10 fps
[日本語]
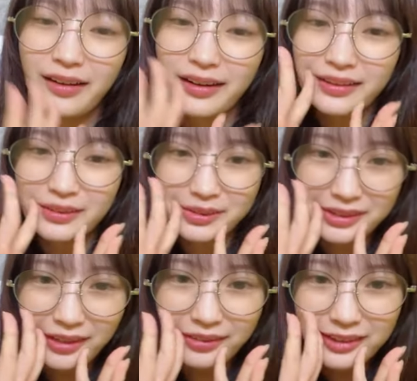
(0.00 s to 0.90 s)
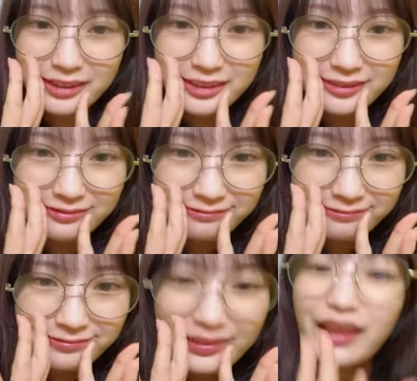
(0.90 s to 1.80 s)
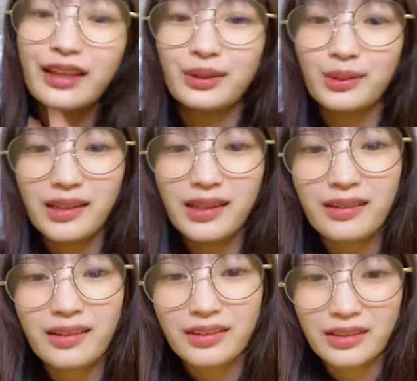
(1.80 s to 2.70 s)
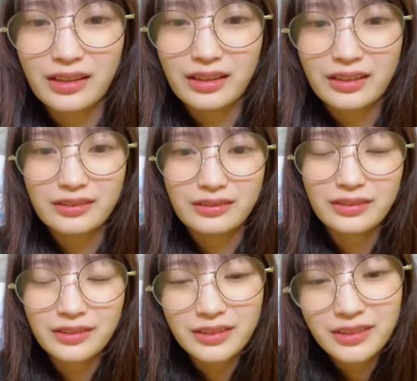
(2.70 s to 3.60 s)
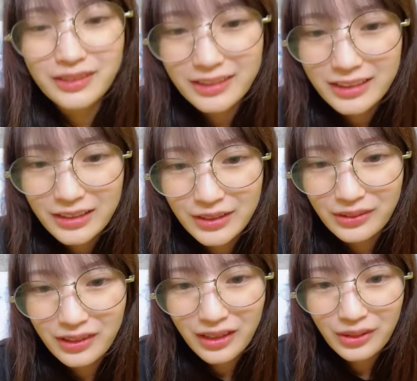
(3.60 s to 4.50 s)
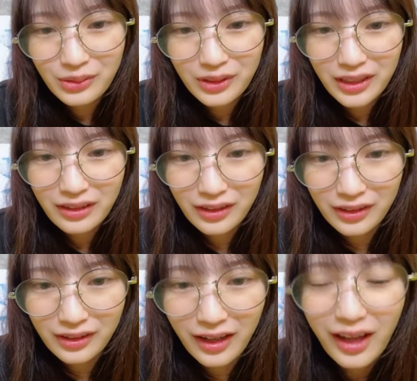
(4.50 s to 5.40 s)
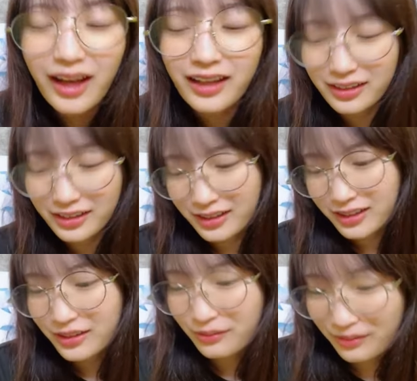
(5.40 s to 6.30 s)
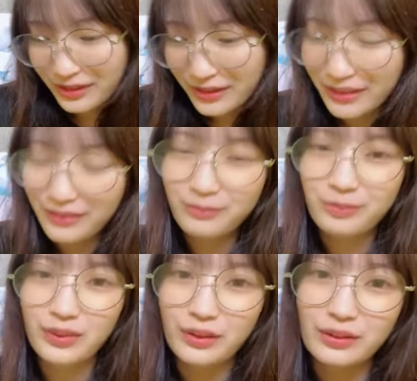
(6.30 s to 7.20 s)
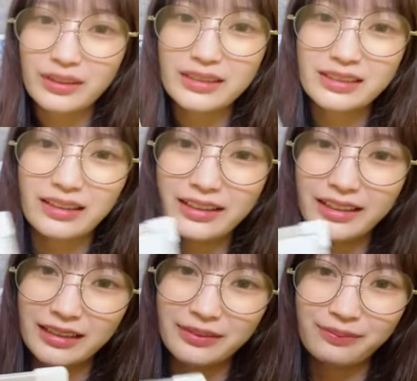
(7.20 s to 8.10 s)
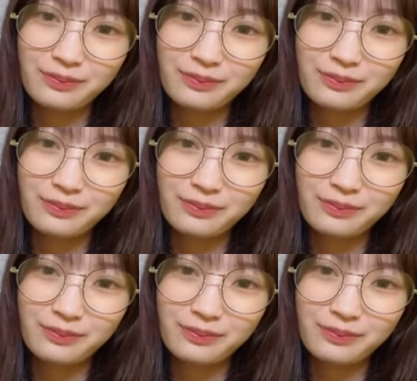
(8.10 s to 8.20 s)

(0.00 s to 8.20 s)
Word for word: ありがとうございます取れなかったうんそんな得点があこれねこれですかね